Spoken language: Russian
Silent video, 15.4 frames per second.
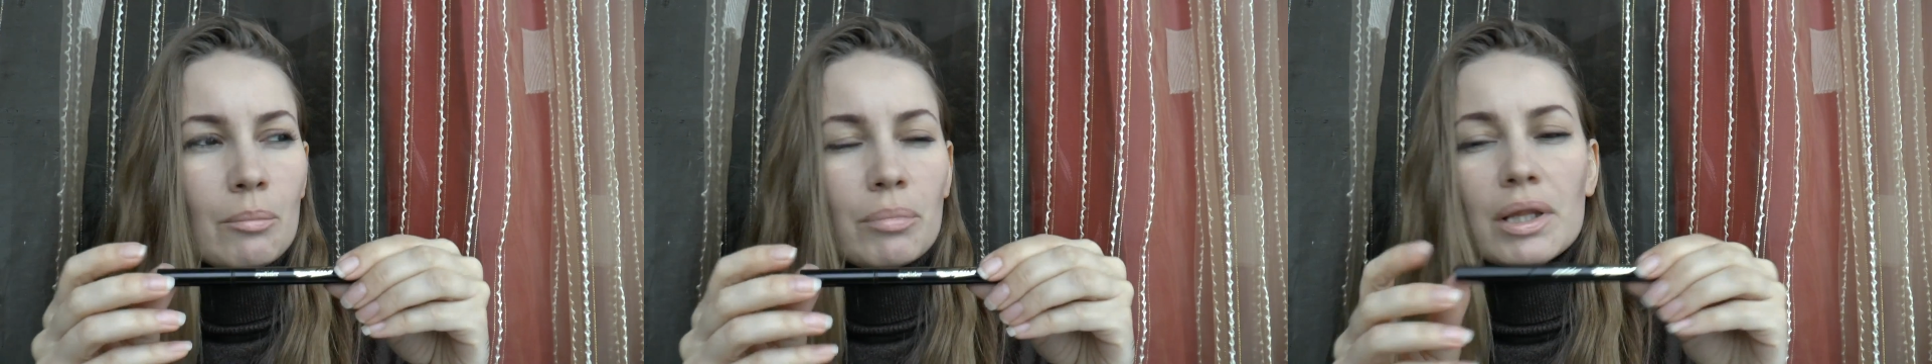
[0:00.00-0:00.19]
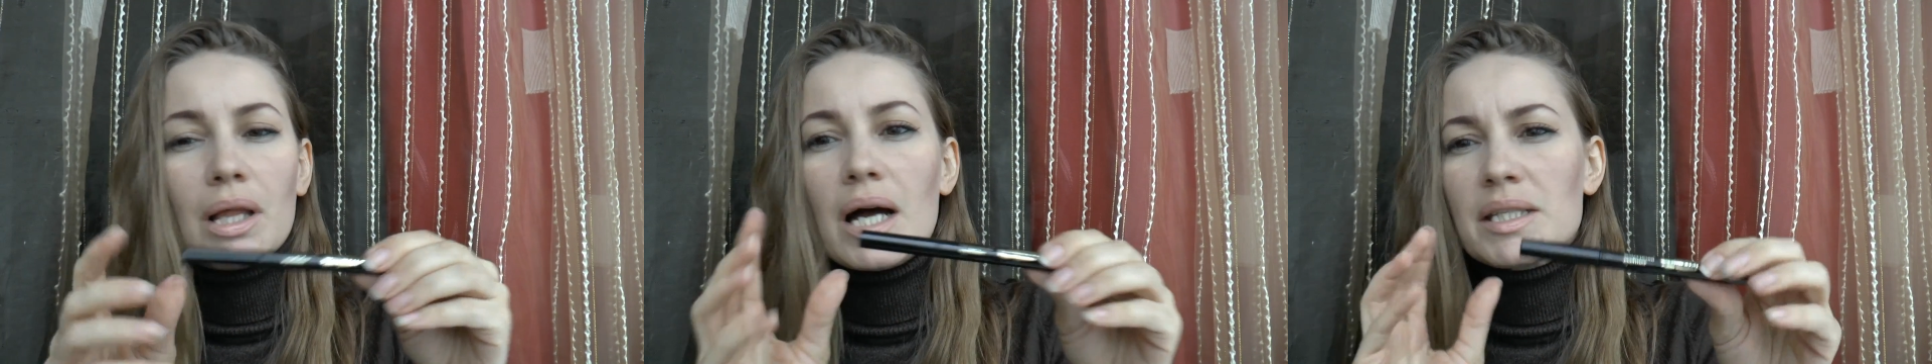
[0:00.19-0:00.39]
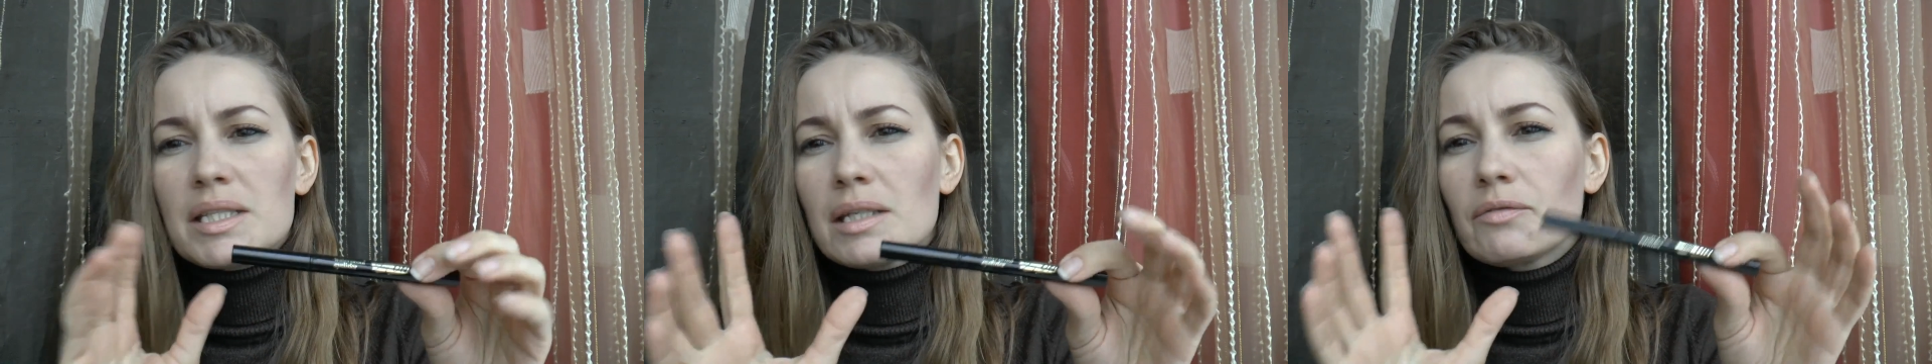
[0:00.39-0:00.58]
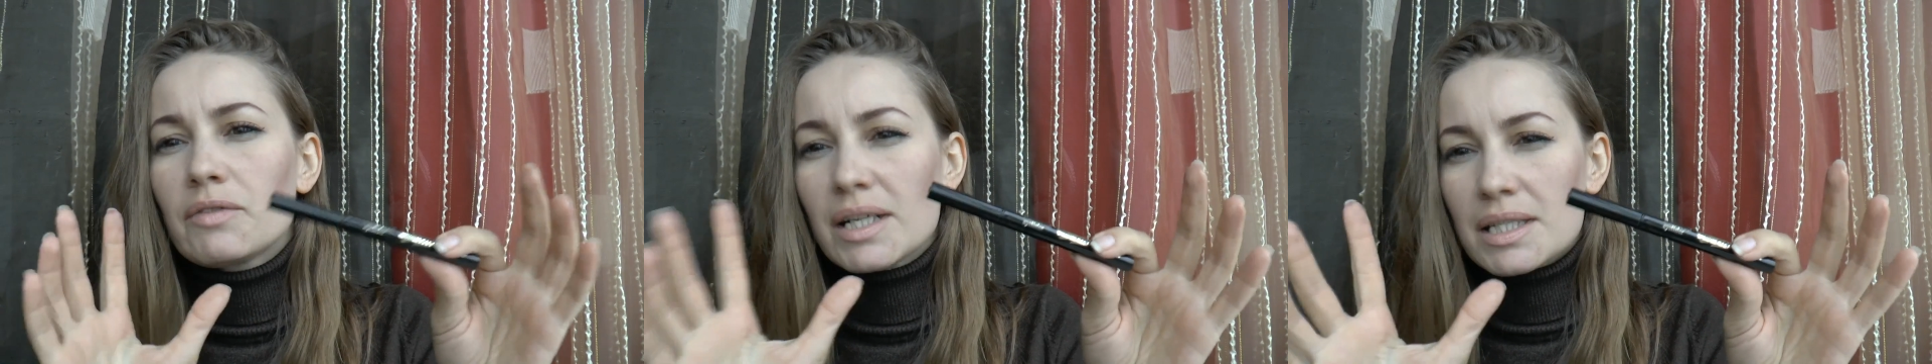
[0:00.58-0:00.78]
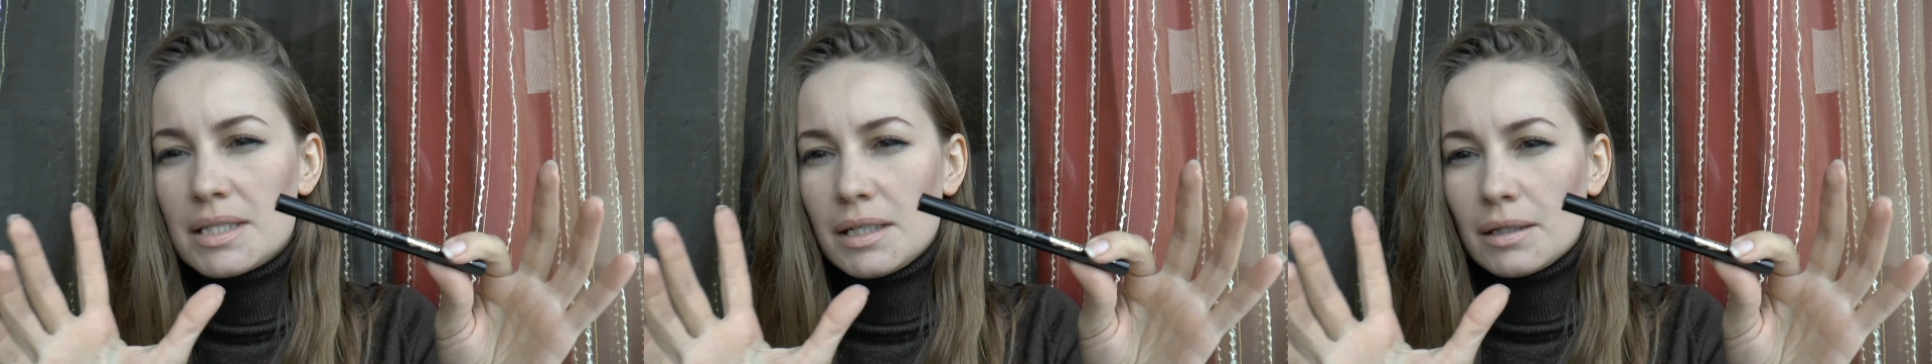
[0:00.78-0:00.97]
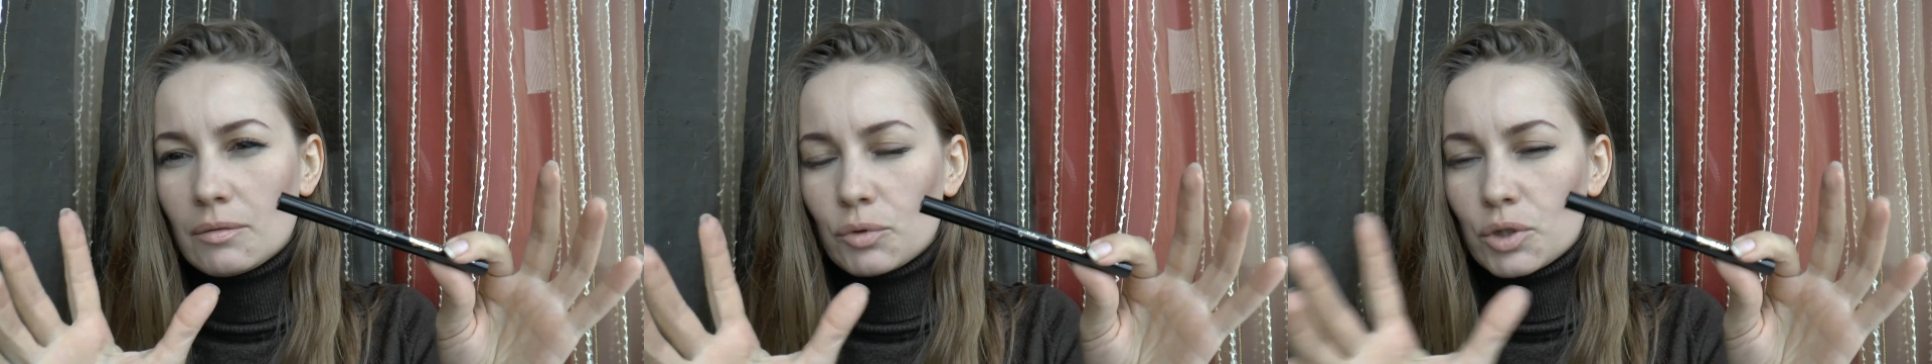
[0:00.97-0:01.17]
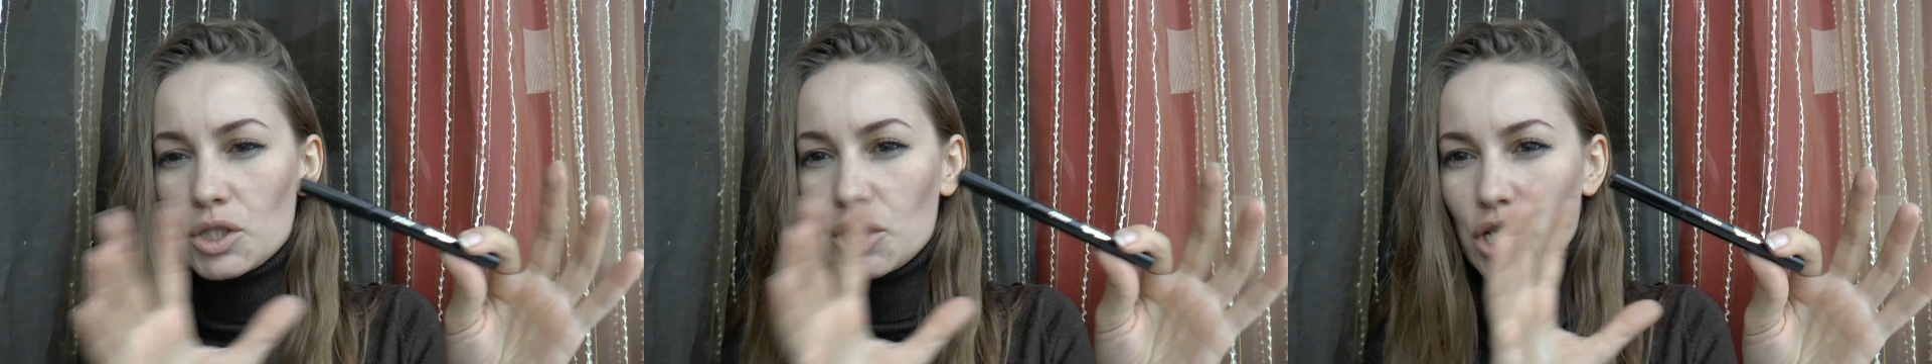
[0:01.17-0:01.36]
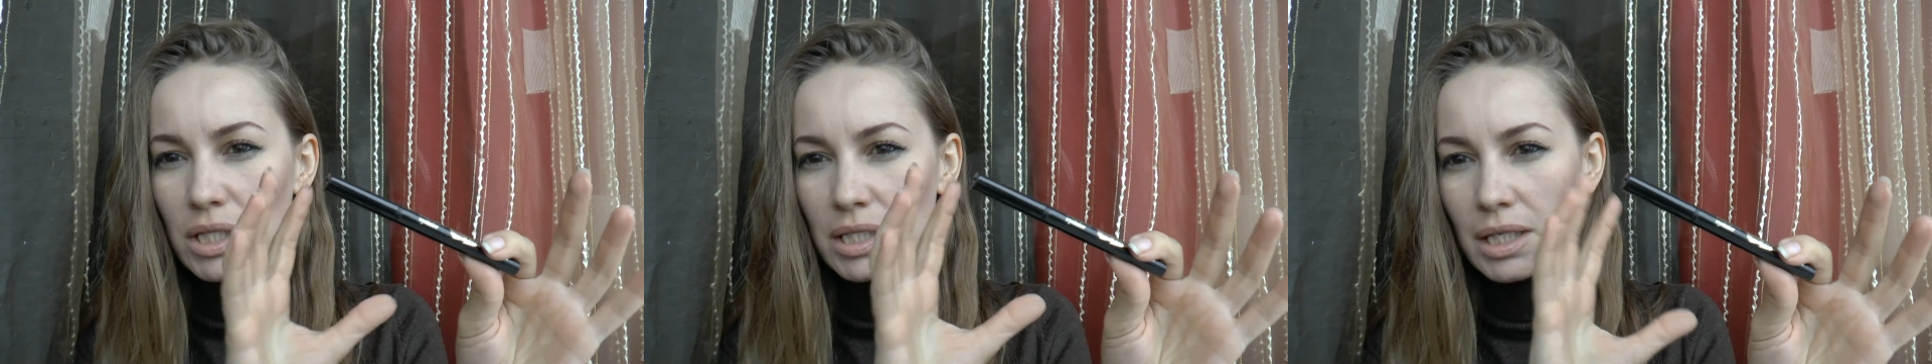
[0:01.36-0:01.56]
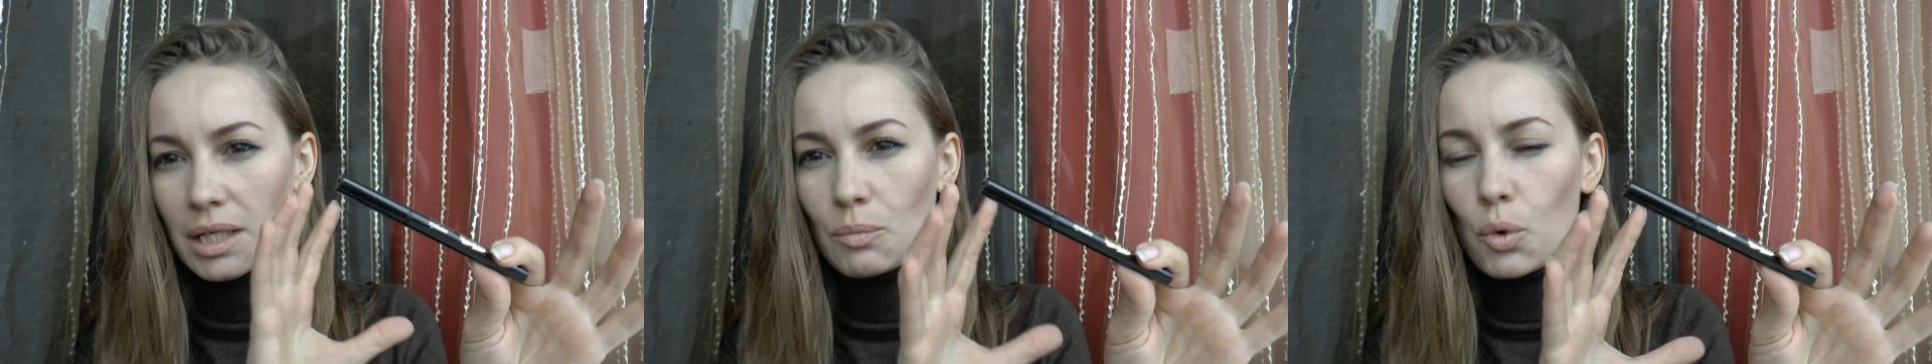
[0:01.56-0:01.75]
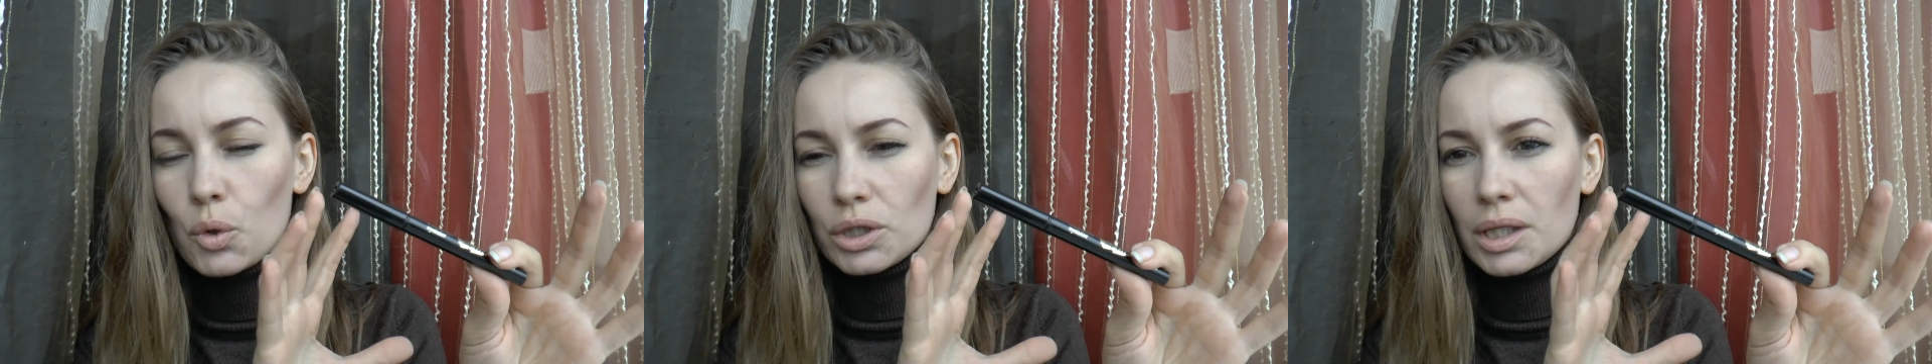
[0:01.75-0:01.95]
была один в один. Вот сейчас
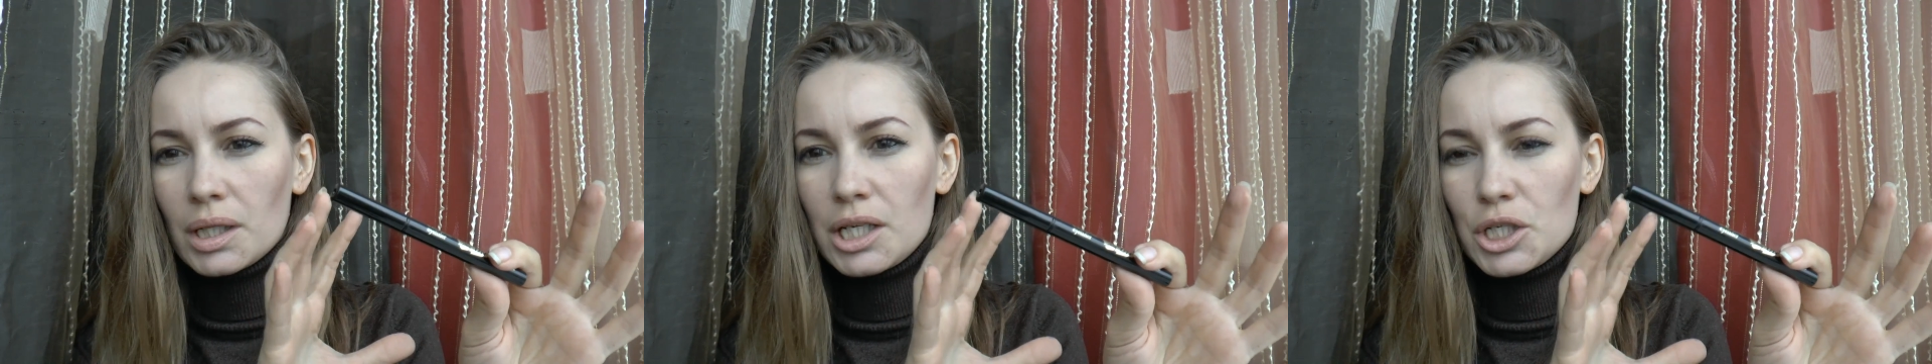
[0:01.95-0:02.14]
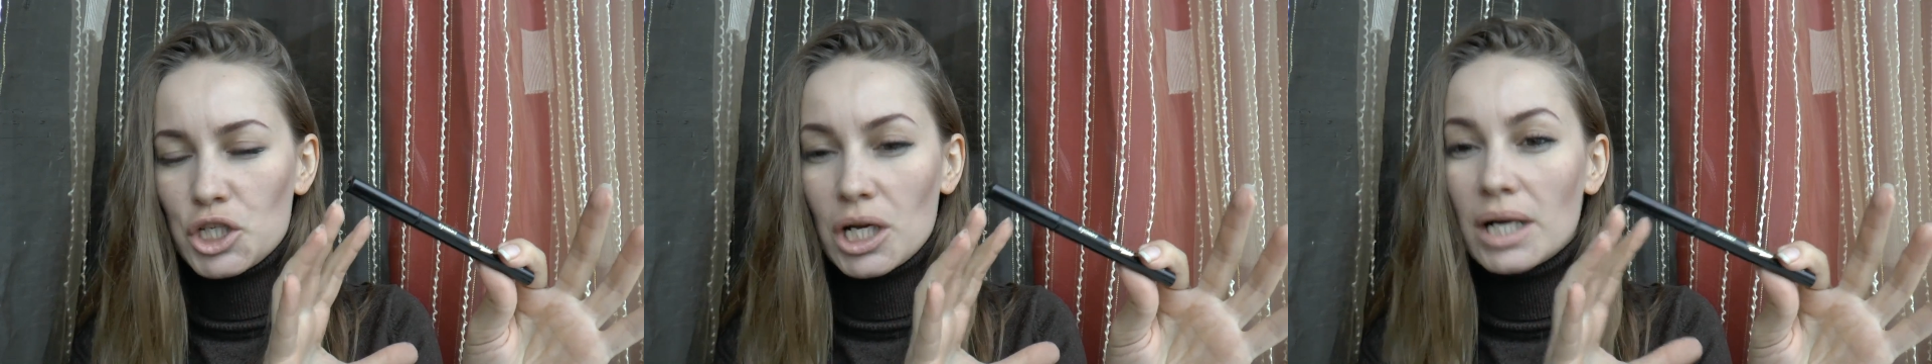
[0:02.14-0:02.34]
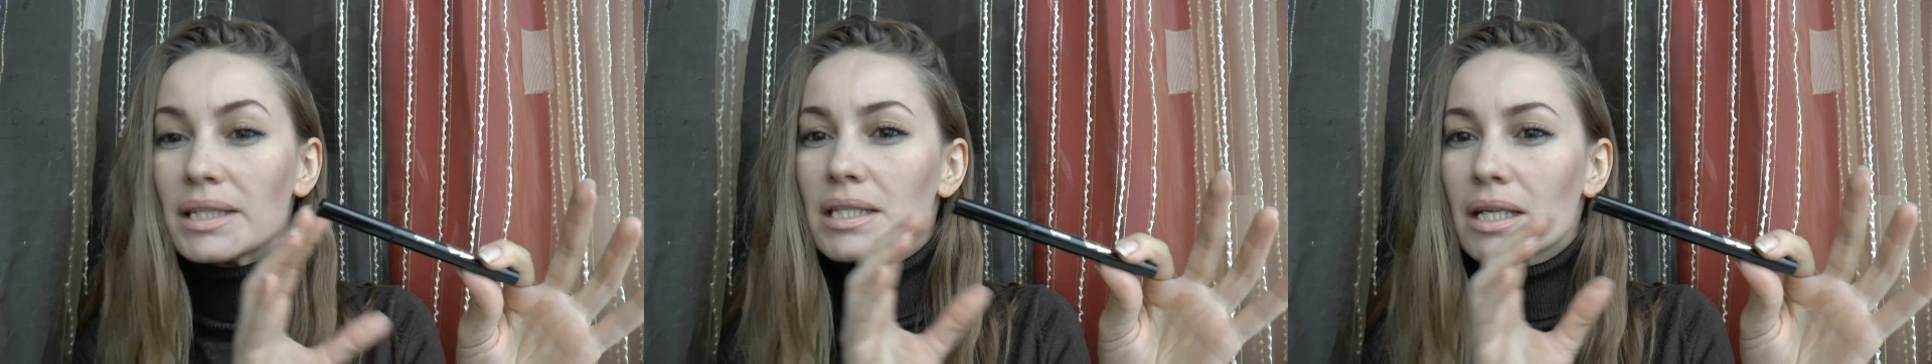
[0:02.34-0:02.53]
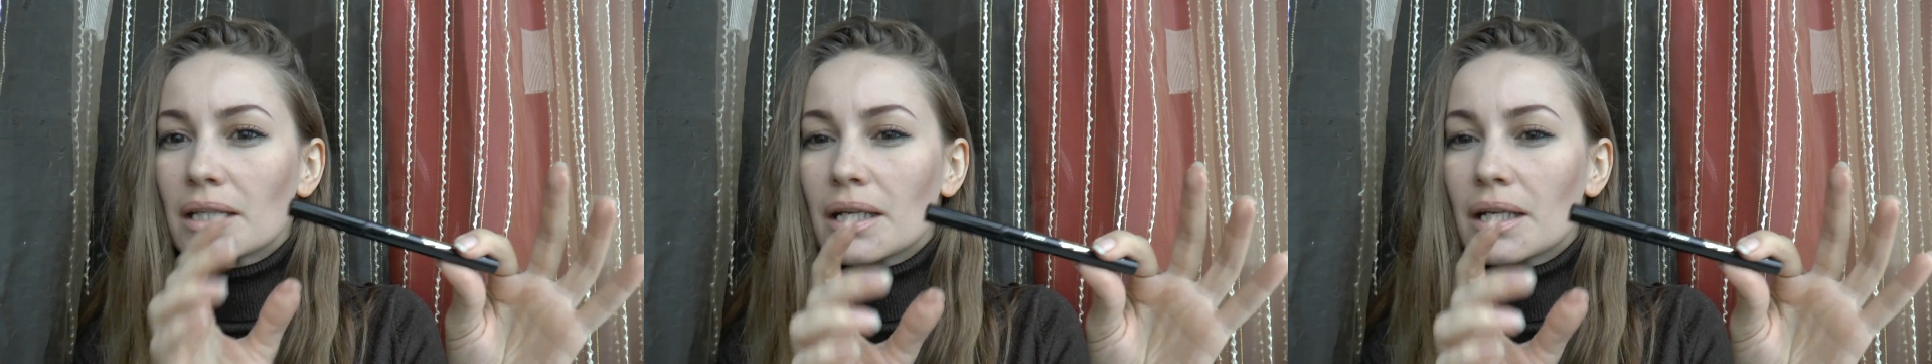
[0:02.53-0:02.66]
они могут отличаться,